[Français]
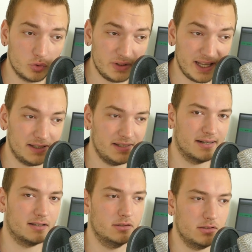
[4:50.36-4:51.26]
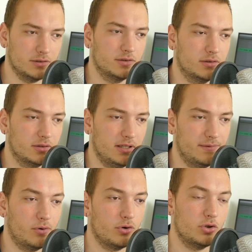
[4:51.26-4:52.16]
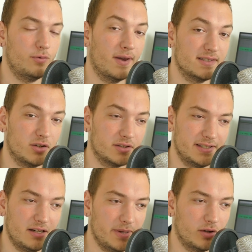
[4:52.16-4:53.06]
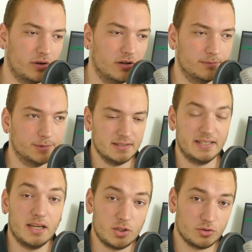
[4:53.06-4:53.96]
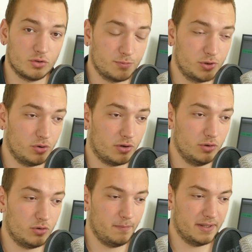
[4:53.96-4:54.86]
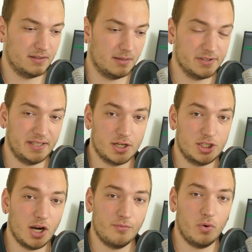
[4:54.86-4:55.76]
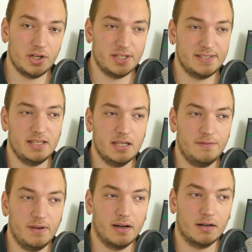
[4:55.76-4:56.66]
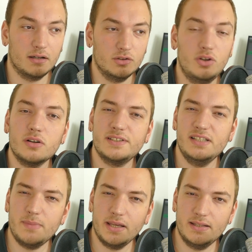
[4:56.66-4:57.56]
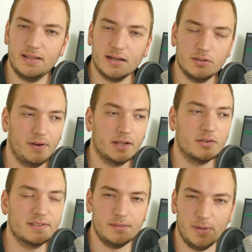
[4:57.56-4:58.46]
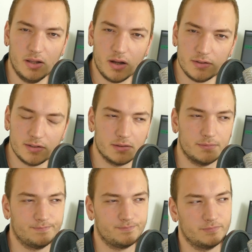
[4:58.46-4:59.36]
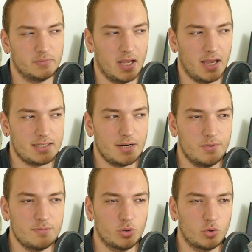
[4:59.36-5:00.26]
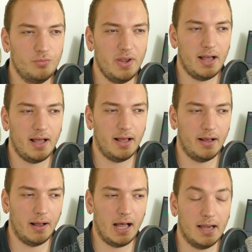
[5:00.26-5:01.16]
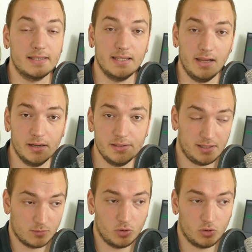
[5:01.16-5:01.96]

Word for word: ta guitare danse, il faut que tu fasses danser le métronome. C'est quelque chose dont je me suis rendu compte personnellement, c'est qu'à chaque fois que j'essayais de faire danser ma guitare, de faire danser mes notes, à chaque fois, je me retrouvais à, accélérer, ce qui est mon